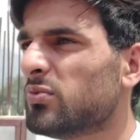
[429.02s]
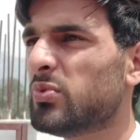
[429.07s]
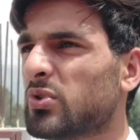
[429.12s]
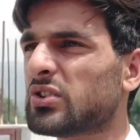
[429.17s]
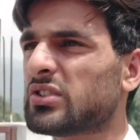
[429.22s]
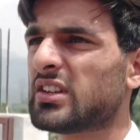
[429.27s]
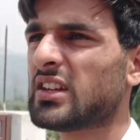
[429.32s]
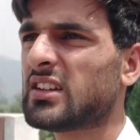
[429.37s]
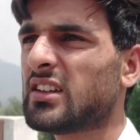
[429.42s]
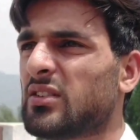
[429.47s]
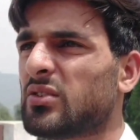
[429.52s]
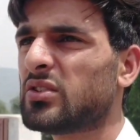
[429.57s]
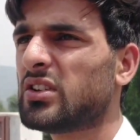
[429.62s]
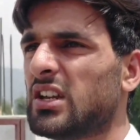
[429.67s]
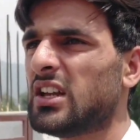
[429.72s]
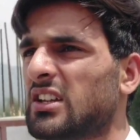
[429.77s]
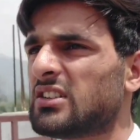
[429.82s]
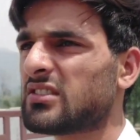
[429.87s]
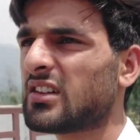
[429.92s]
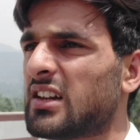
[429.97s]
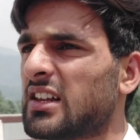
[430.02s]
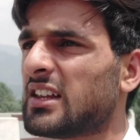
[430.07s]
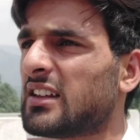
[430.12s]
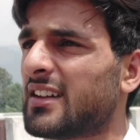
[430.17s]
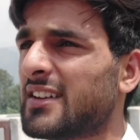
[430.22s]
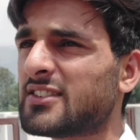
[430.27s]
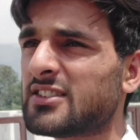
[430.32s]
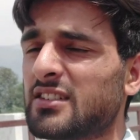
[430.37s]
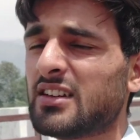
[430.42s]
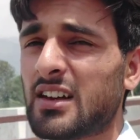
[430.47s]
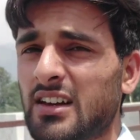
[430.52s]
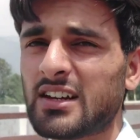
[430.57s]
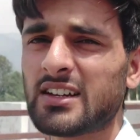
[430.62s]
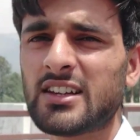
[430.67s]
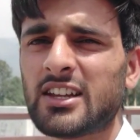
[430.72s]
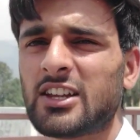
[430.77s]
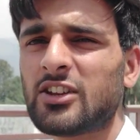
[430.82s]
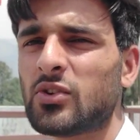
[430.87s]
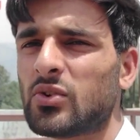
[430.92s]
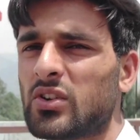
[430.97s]
बहुत ज़्यादा हो रही है चल के रेस्ट कर
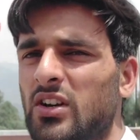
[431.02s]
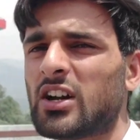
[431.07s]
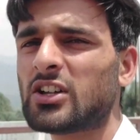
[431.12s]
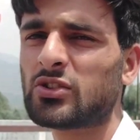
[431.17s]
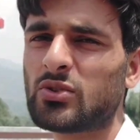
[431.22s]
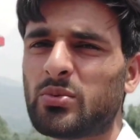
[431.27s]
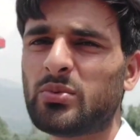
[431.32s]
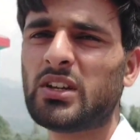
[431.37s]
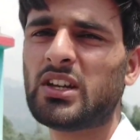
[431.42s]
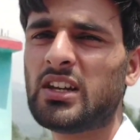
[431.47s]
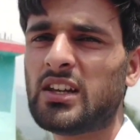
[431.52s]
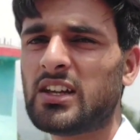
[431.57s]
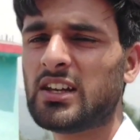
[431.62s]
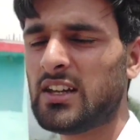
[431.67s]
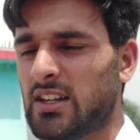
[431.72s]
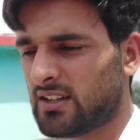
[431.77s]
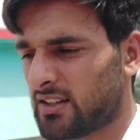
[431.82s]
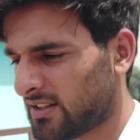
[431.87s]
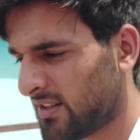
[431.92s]
लेते हैं क्योंकि रात को भी नहीं करी